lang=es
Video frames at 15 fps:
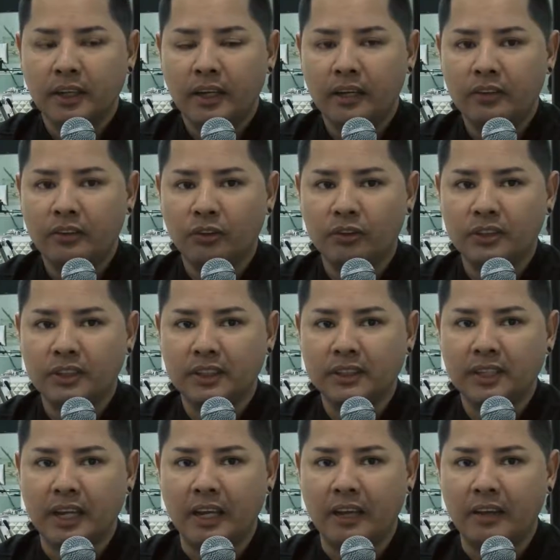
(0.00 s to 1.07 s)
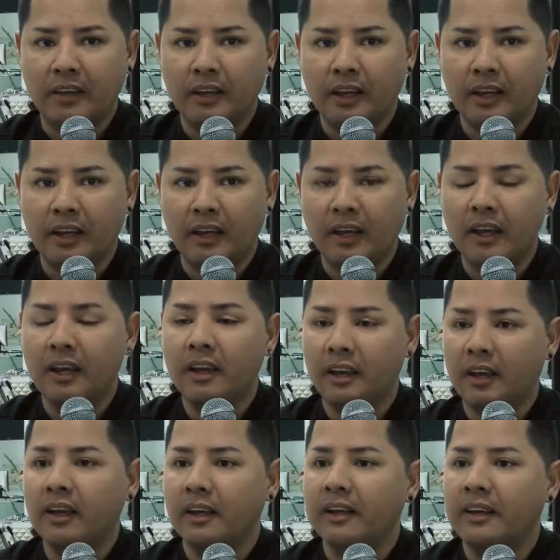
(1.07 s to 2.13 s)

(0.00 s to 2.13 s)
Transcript: Entonces eh, eh, eh,